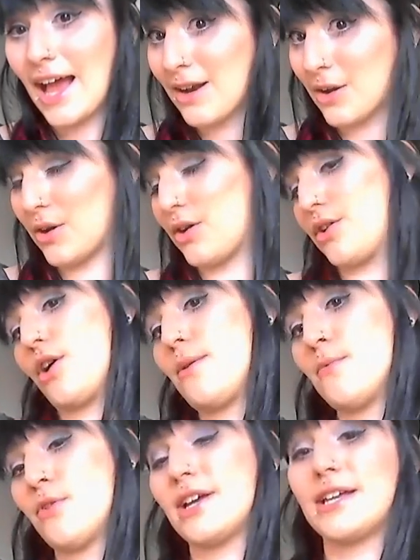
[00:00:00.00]
Alors,
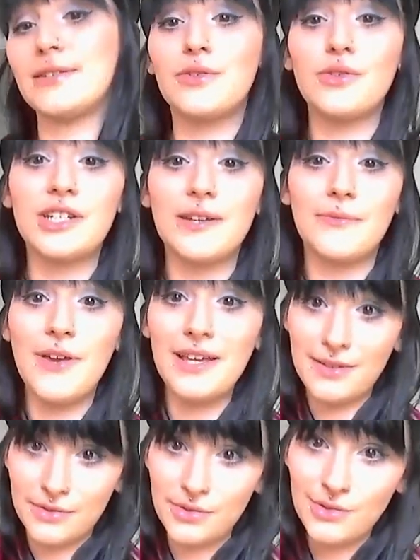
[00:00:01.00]
comment est-ce que j'ai
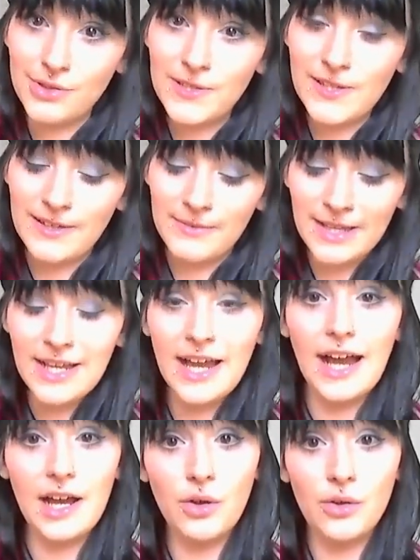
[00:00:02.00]
fait ceci
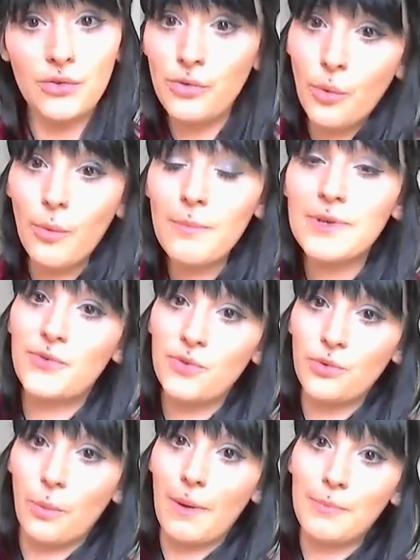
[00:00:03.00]
Alors non, mes cheveux
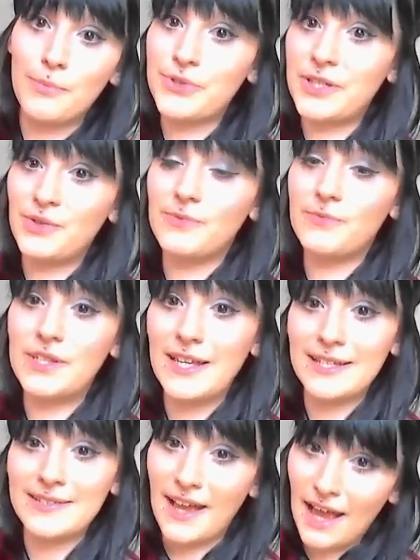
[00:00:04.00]
n'ont pas poussé d'une
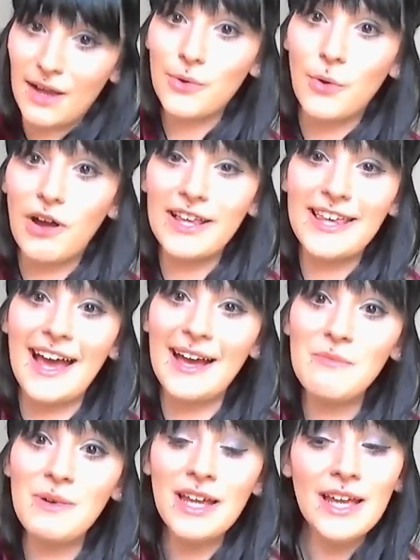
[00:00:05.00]
vitesse
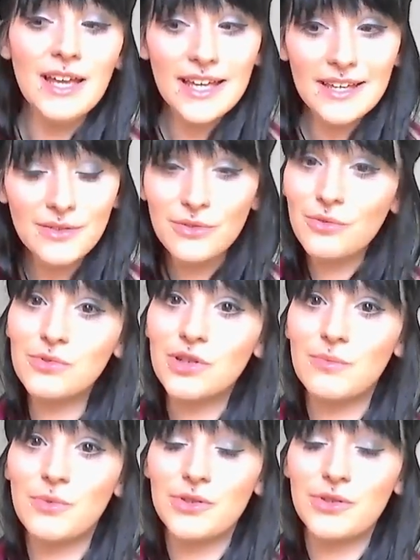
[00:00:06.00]
incroyable et non,
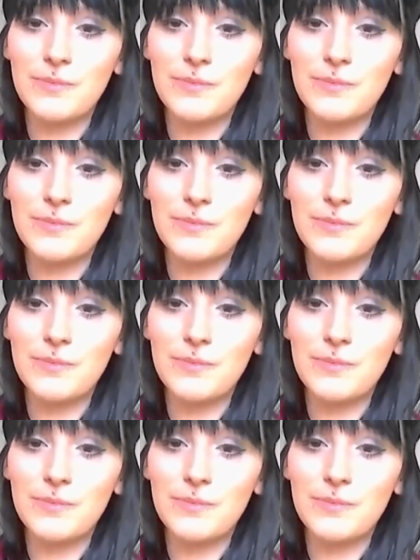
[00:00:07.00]
je ne me le suis